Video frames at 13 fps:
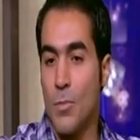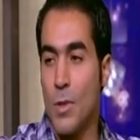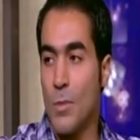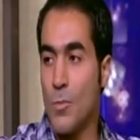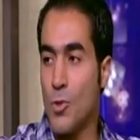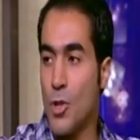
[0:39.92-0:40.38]

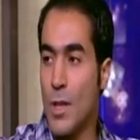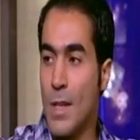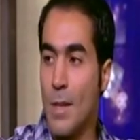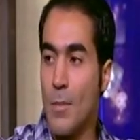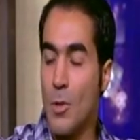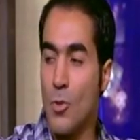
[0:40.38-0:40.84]

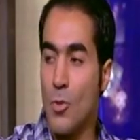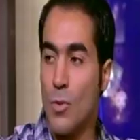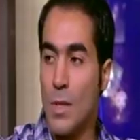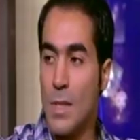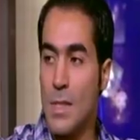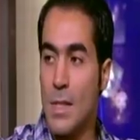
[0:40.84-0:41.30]
المشاركه برضو
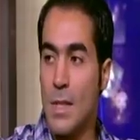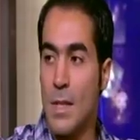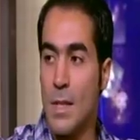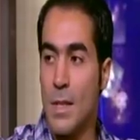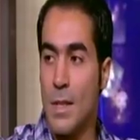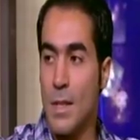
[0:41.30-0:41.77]
الناس
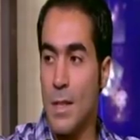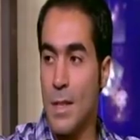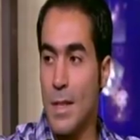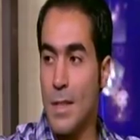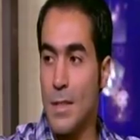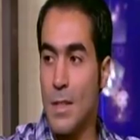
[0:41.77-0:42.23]
اللي
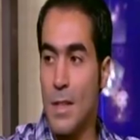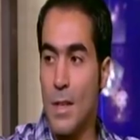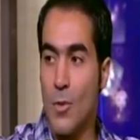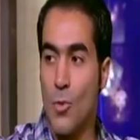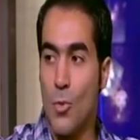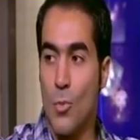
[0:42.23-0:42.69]
كانت
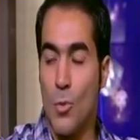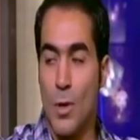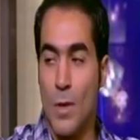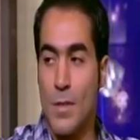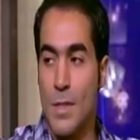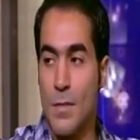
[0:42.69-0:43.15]
هناك
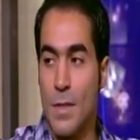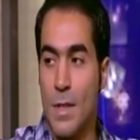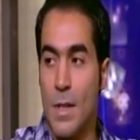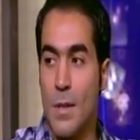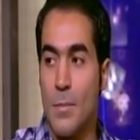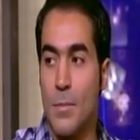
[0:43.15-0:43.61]
والمنافسه
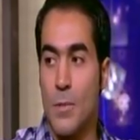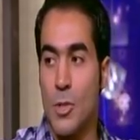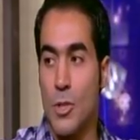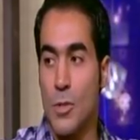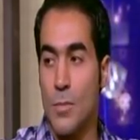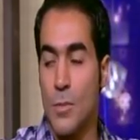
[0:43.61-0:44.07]
فيها
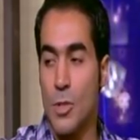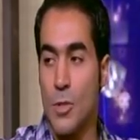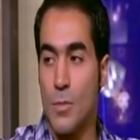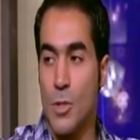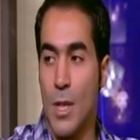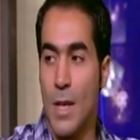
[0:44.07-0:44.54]
مش مش
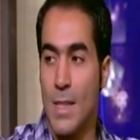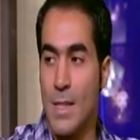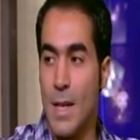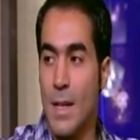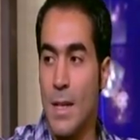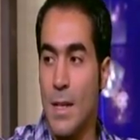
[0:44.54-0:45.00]
مش حاجه
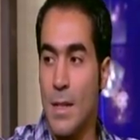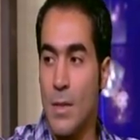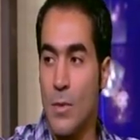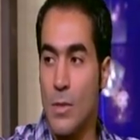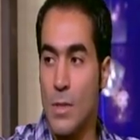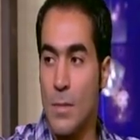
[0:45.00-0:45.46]
سهله
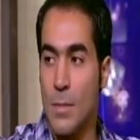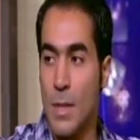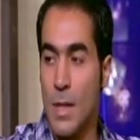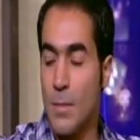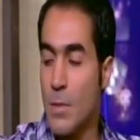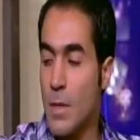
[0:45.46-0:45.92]
يعني زي ما
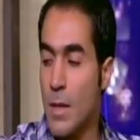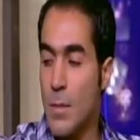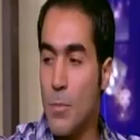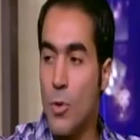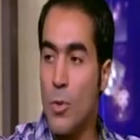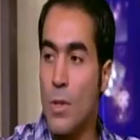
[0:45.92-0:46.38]
الكابتن
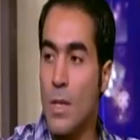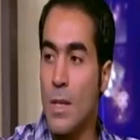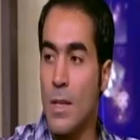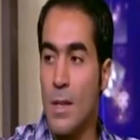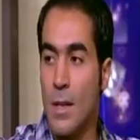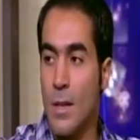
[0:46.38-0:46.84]
رجب بيقول لك
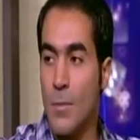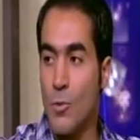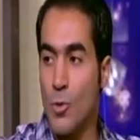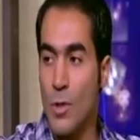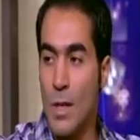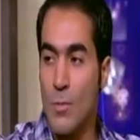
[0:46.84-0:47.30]
هي
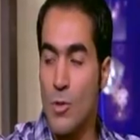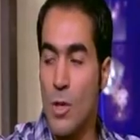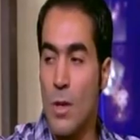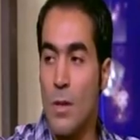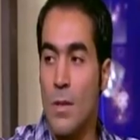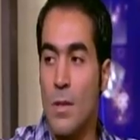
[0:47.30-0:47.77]
بطوله عالم
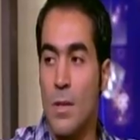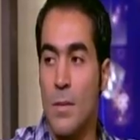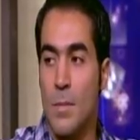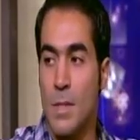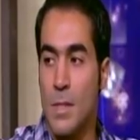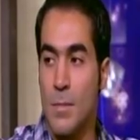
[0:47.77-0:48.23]
مصغره هي
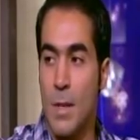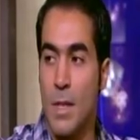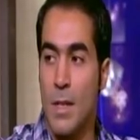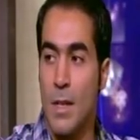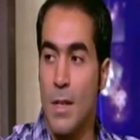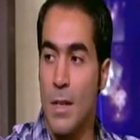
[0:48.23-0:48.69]
بالنسبه
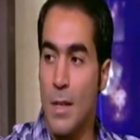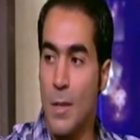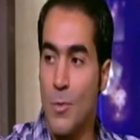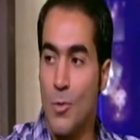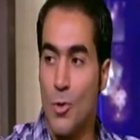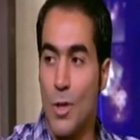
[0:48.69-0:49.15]
لنا
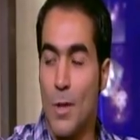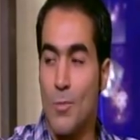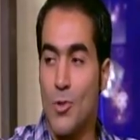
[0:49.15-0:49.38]
بطوله عالم